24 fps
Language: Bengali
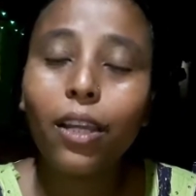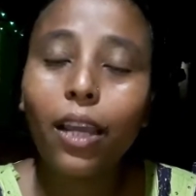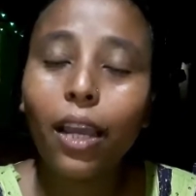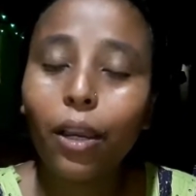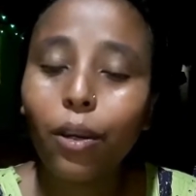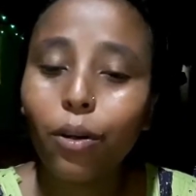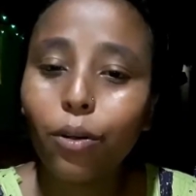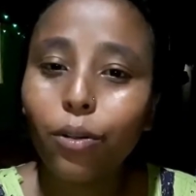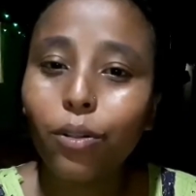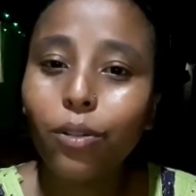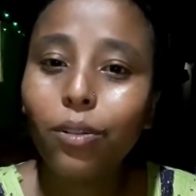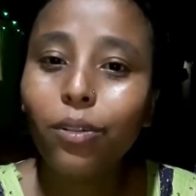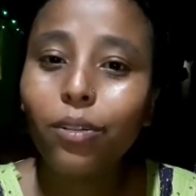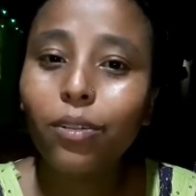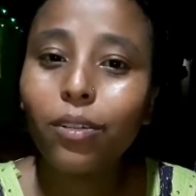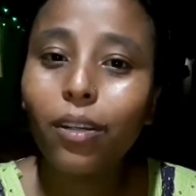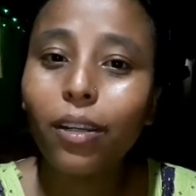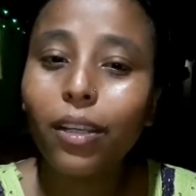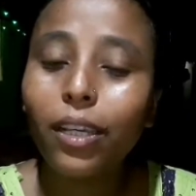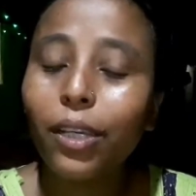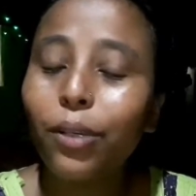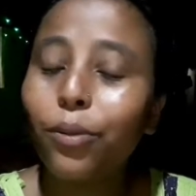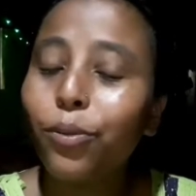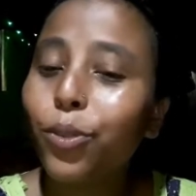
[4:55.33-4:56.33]
এখন
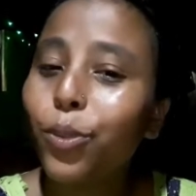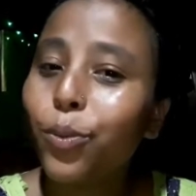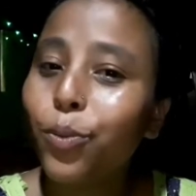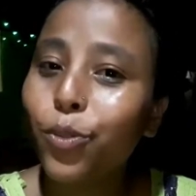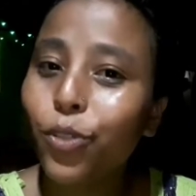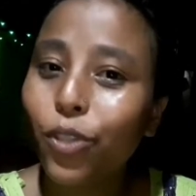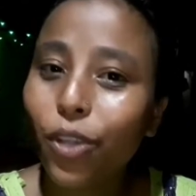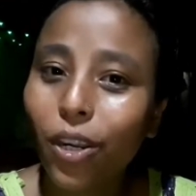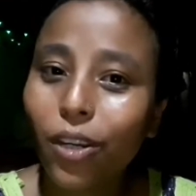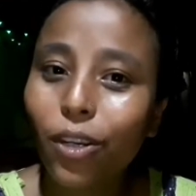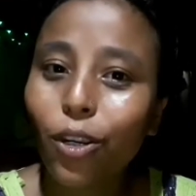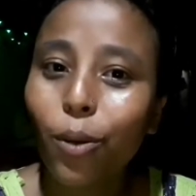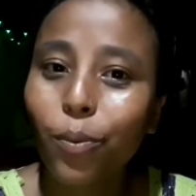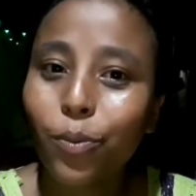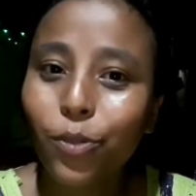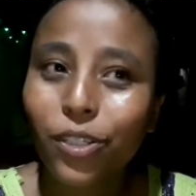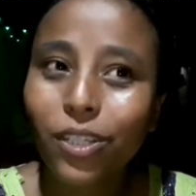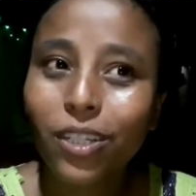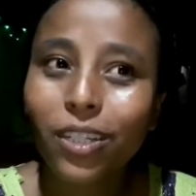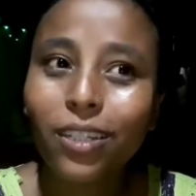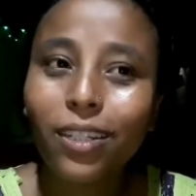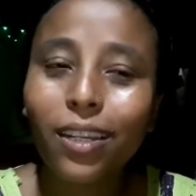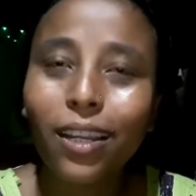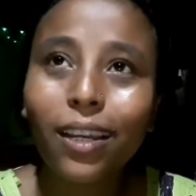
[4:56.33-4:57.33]
ইউটিউব শর্ট
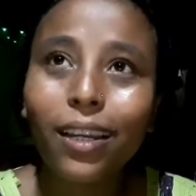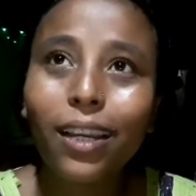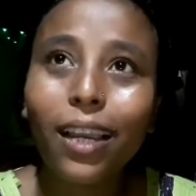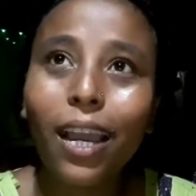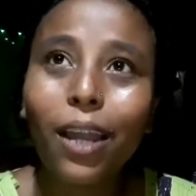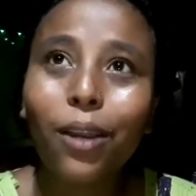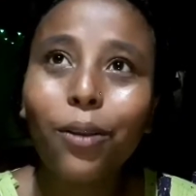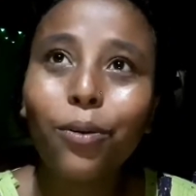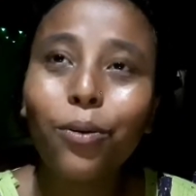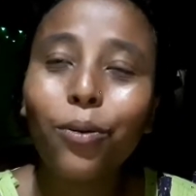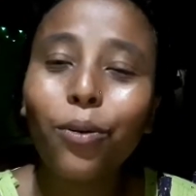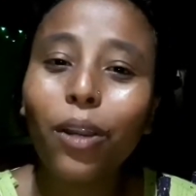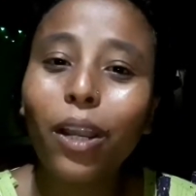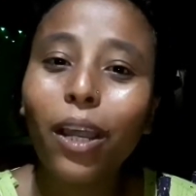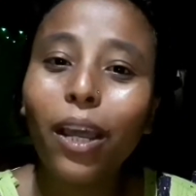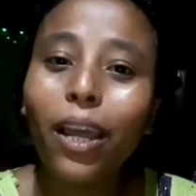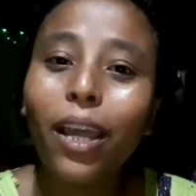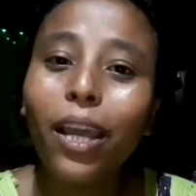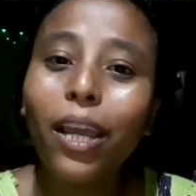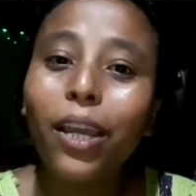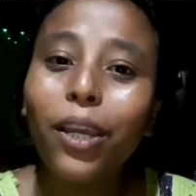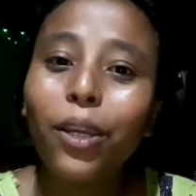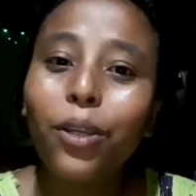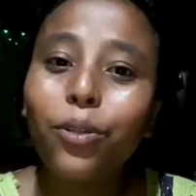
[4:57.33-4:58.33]
অপশনটা কারণ ওরা
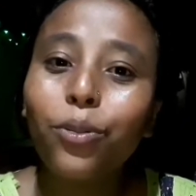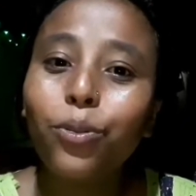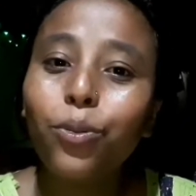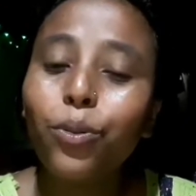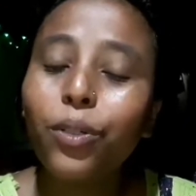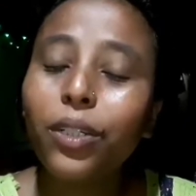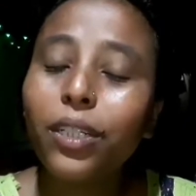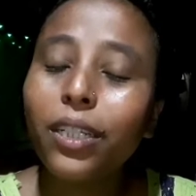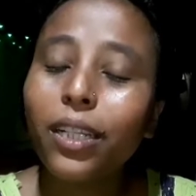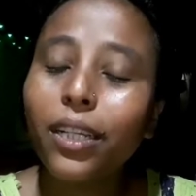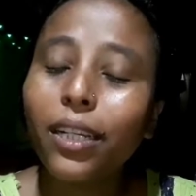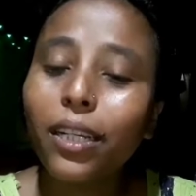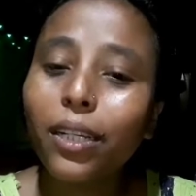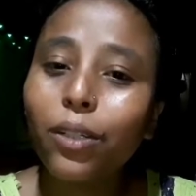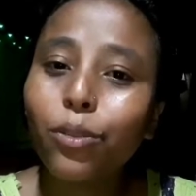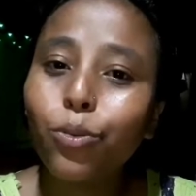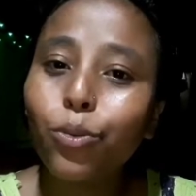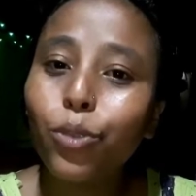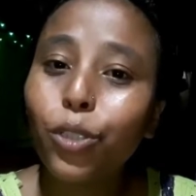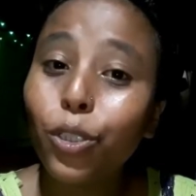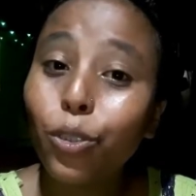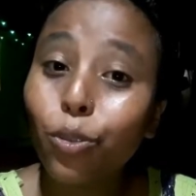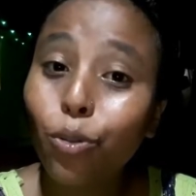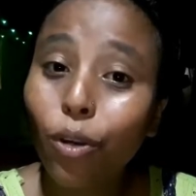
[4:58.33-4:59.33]
টুইটারে
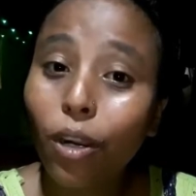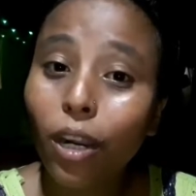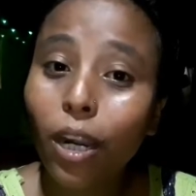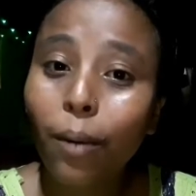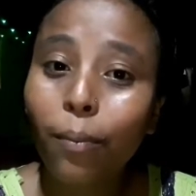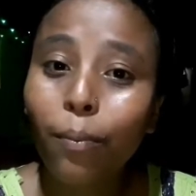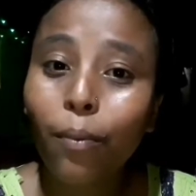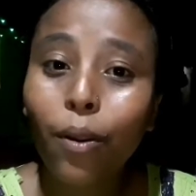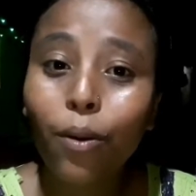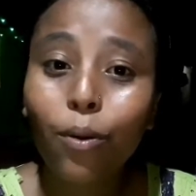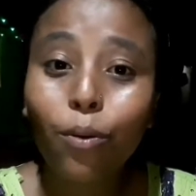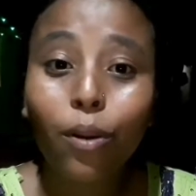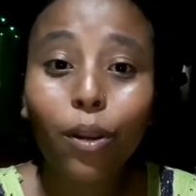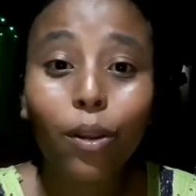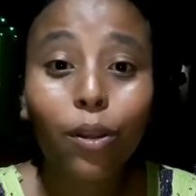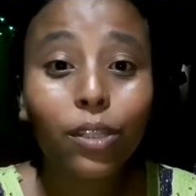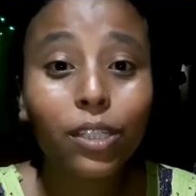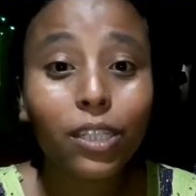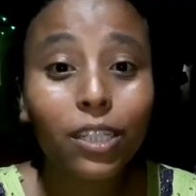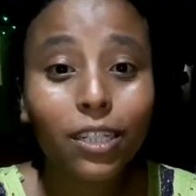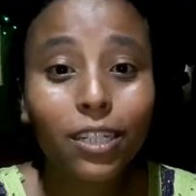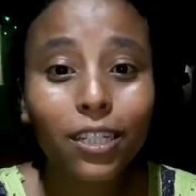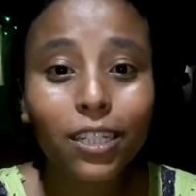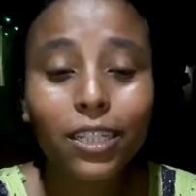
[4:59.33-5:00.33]
টুইট করার পর ওরা
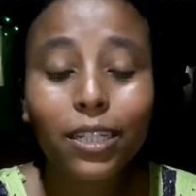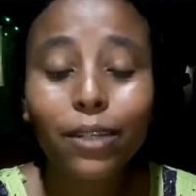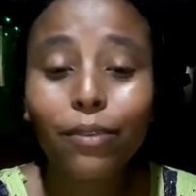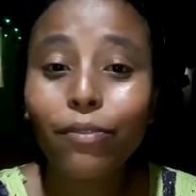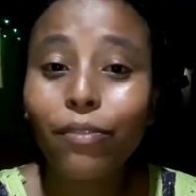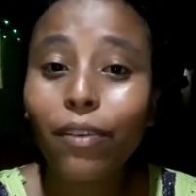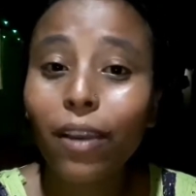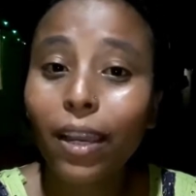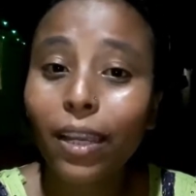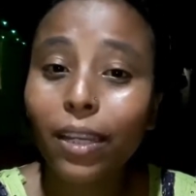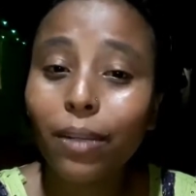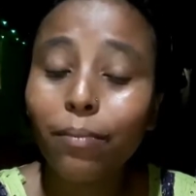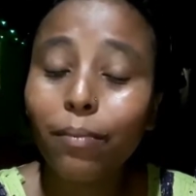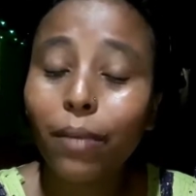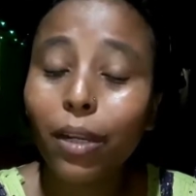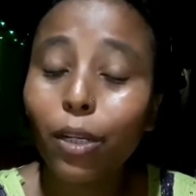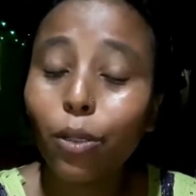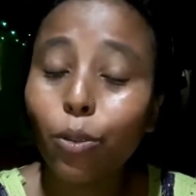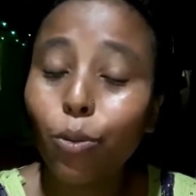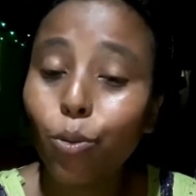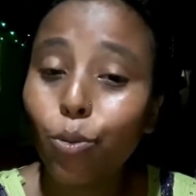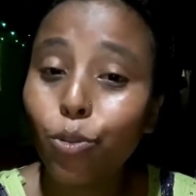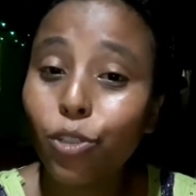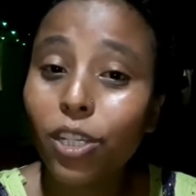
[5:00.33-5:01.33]
জিনিসটা ফাই মানে
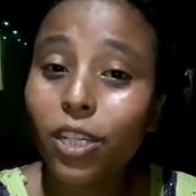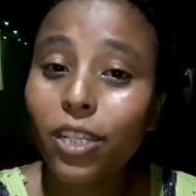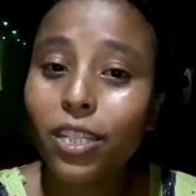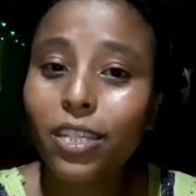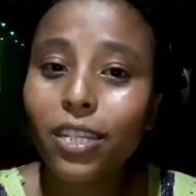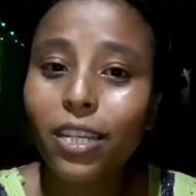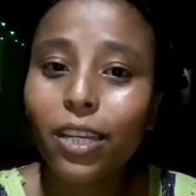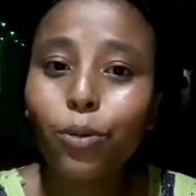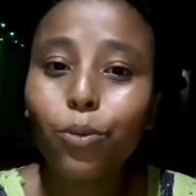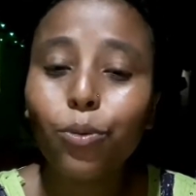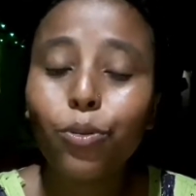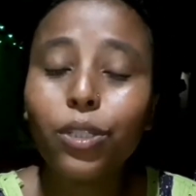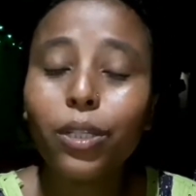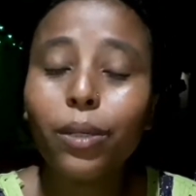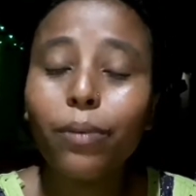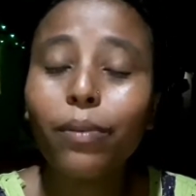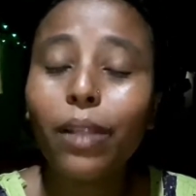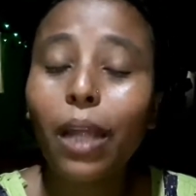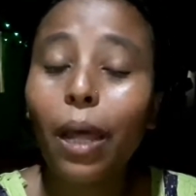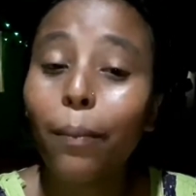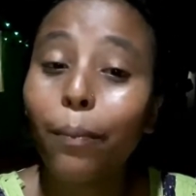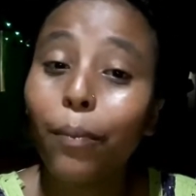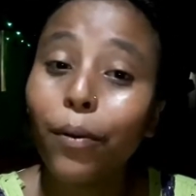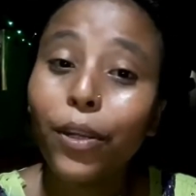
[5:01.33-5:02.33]
খুঁজেছে খুঁজে
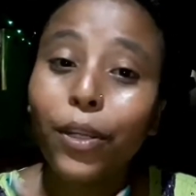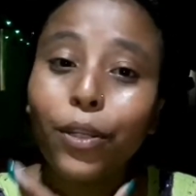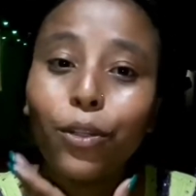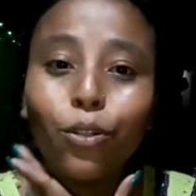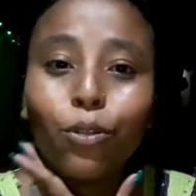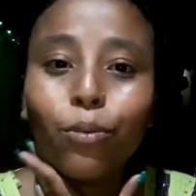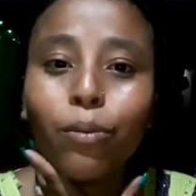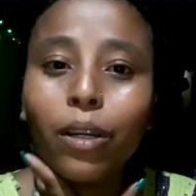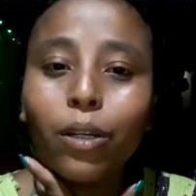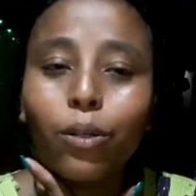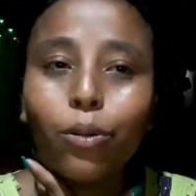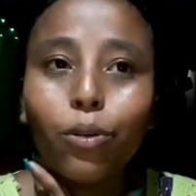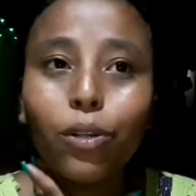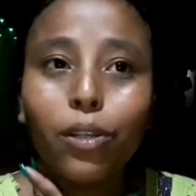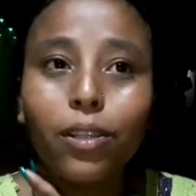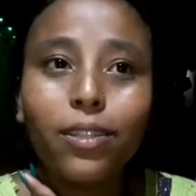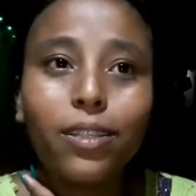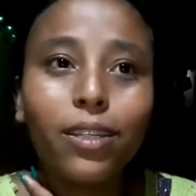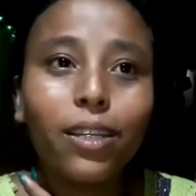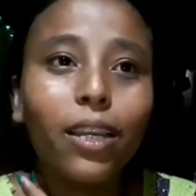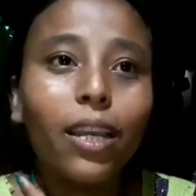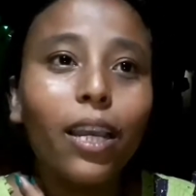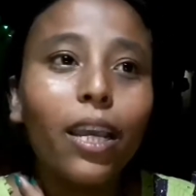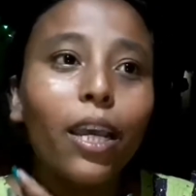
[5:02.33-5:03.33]
তারপর রিকভার
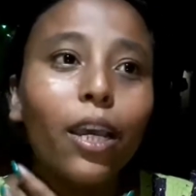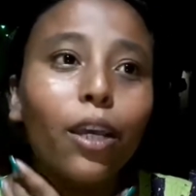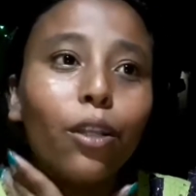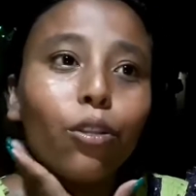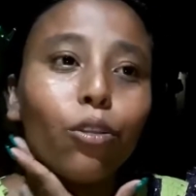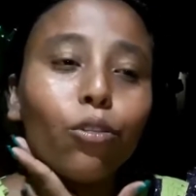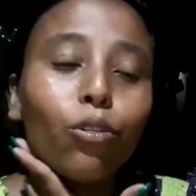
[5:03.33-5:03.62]
করেছে তো